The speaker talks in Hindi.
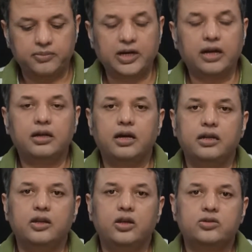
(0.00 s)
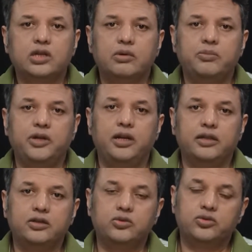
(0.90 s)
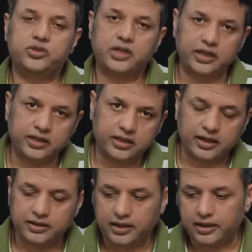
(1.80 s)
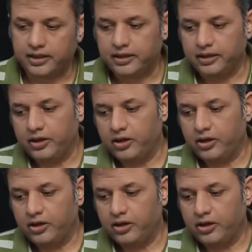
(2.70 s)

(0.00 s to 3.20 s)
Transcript: इमरान ख़ान ने उसामा बिन लादेन को शहीद कह दिया है